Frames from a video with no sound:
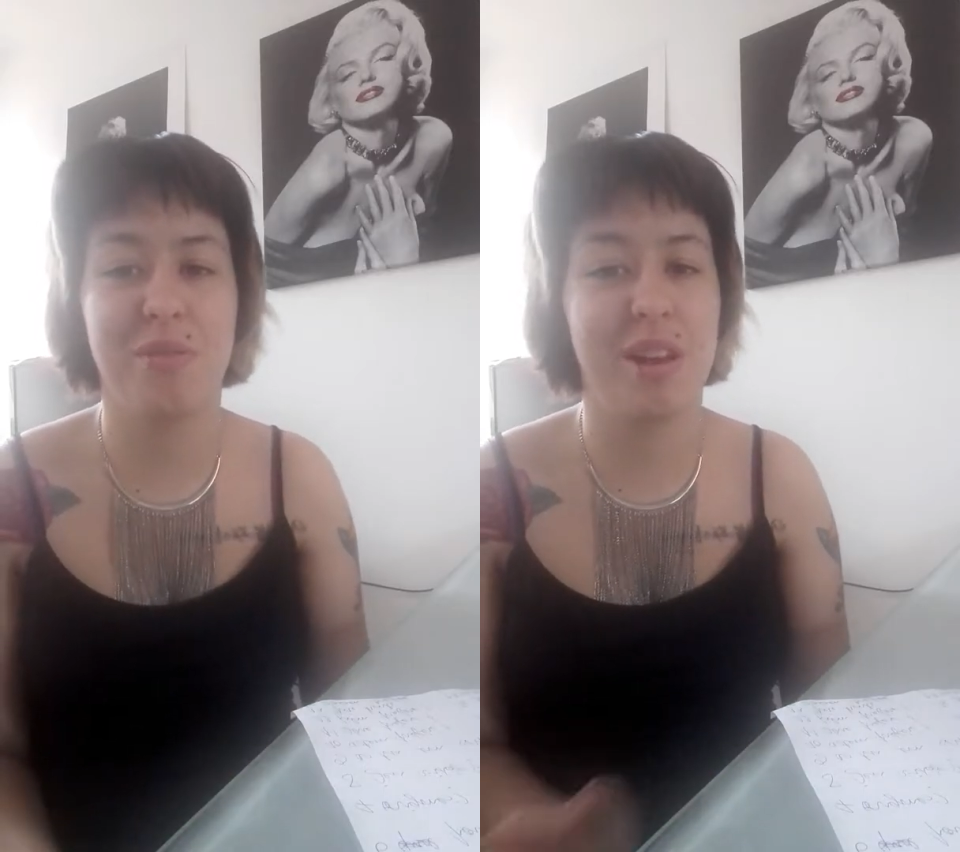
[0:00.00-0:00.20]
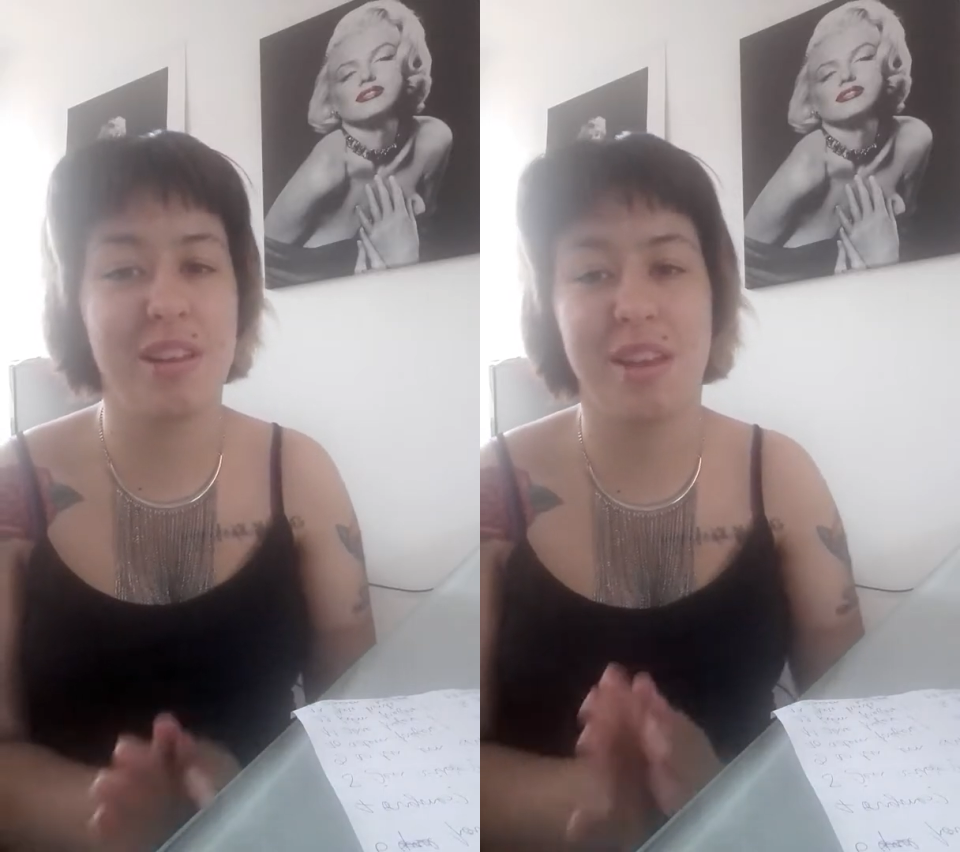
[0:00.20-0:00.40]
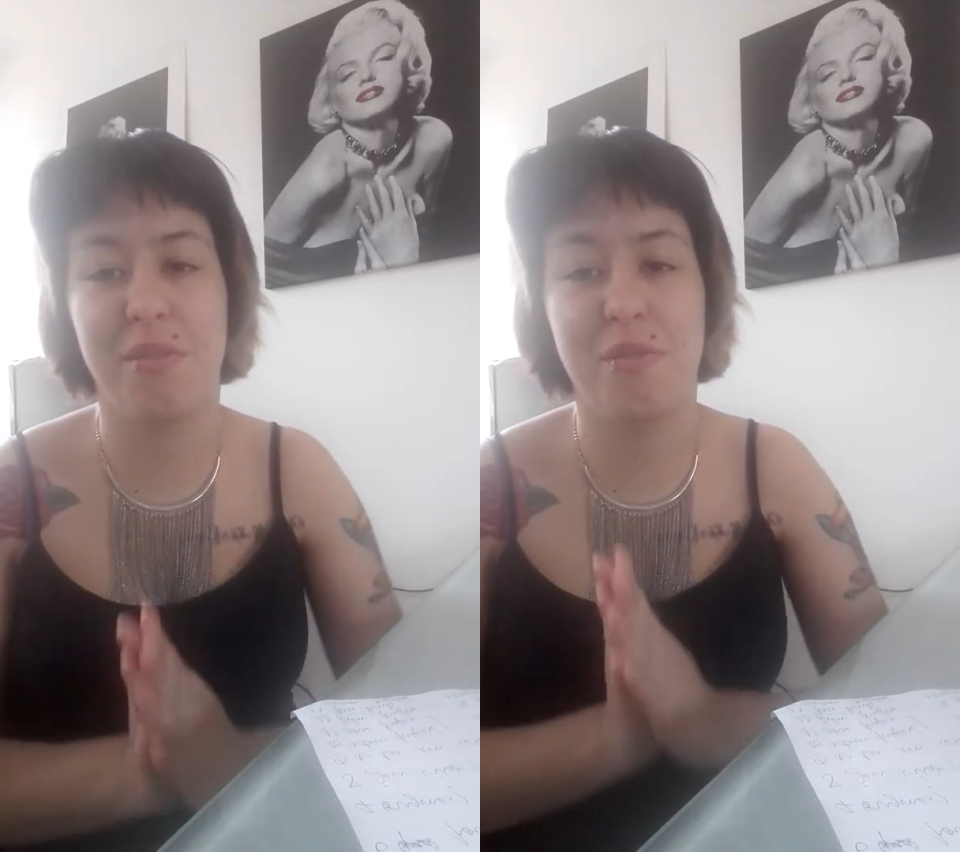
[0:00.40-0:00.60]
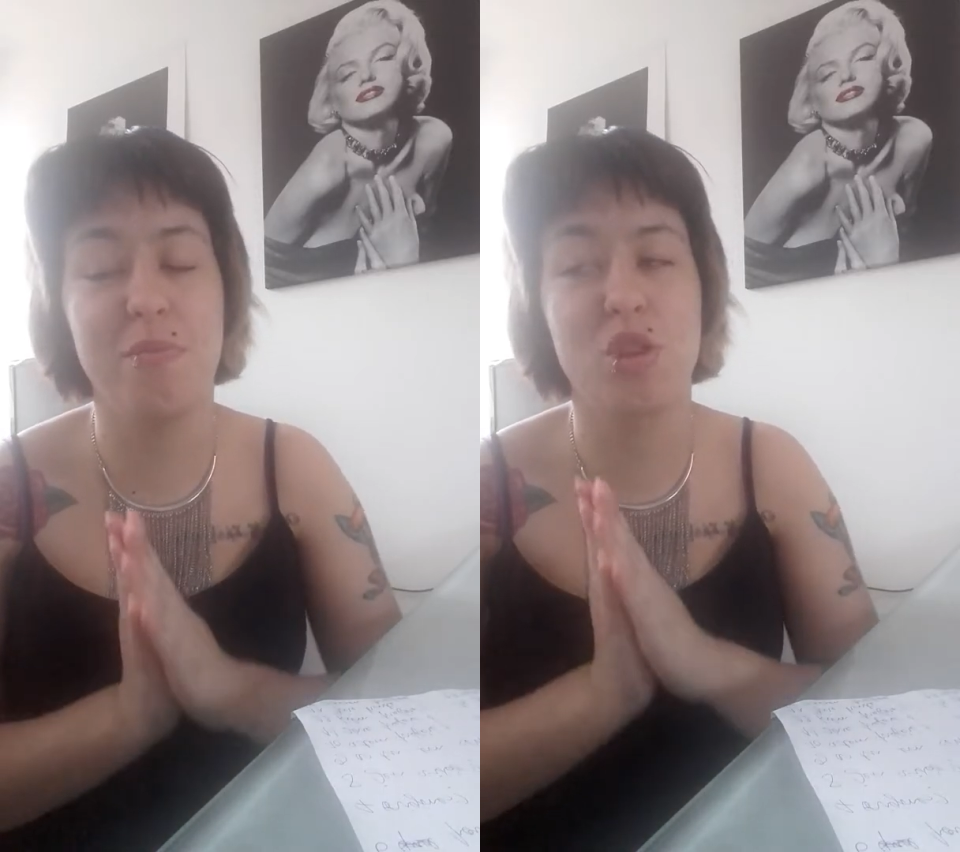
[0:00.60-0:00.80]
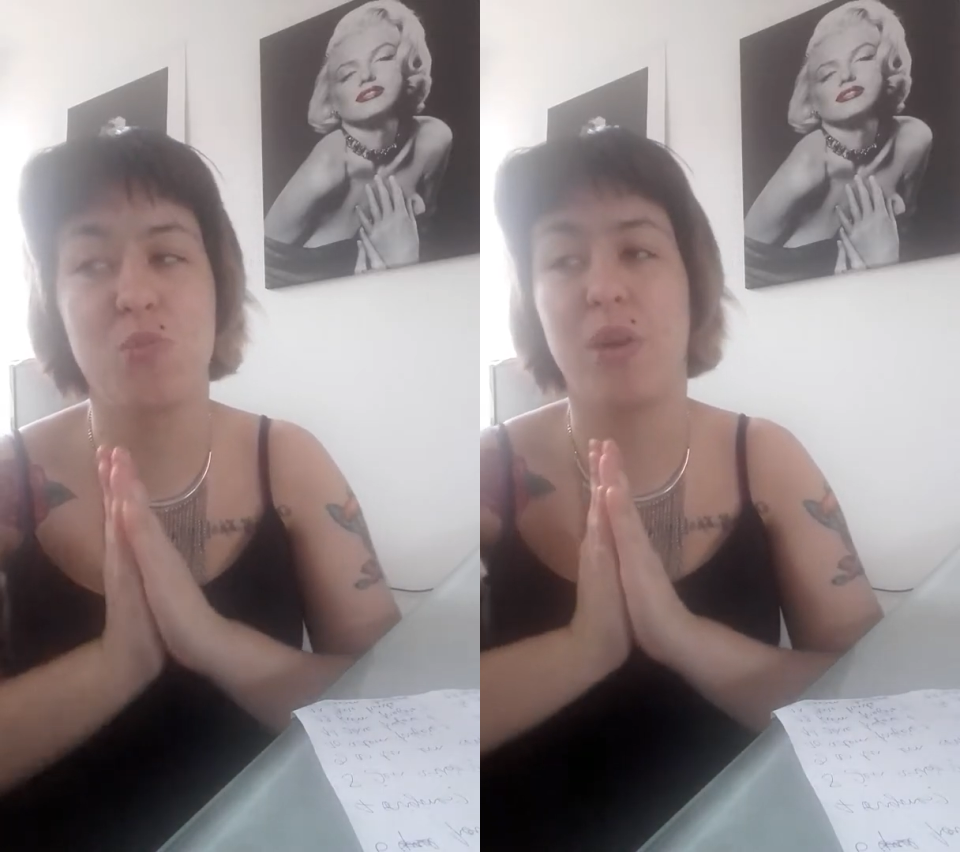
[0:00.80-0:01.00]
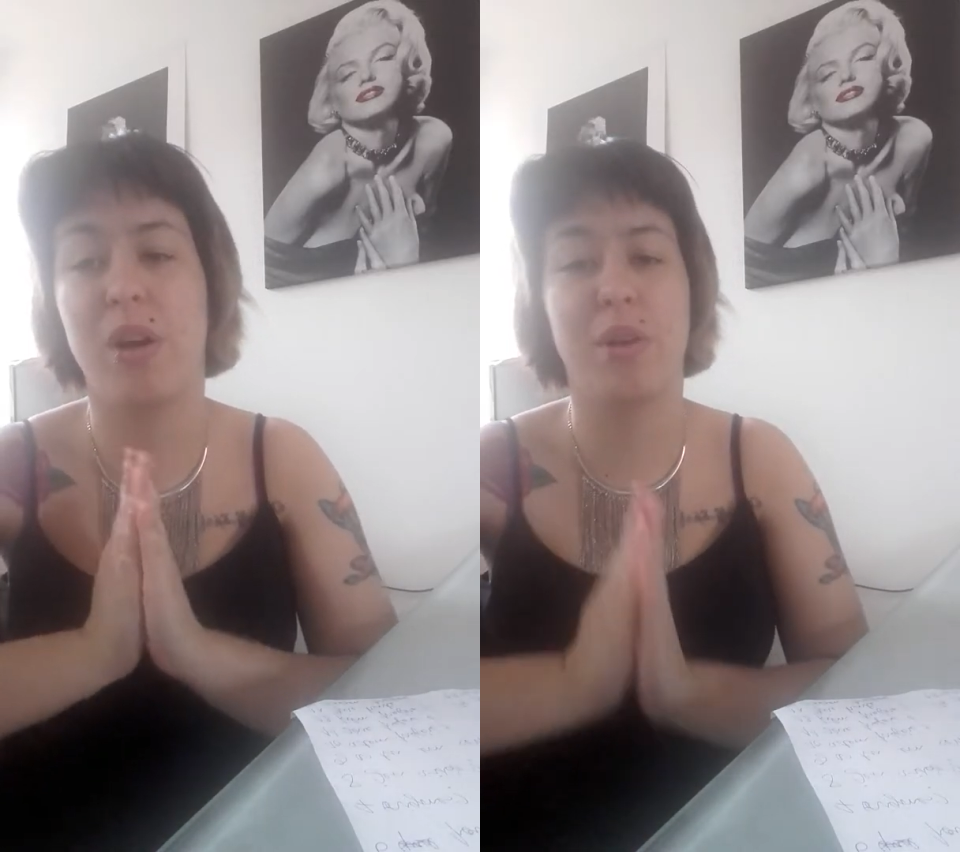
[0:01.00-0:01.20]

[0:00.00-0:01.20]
Voilà, un film que je pourrais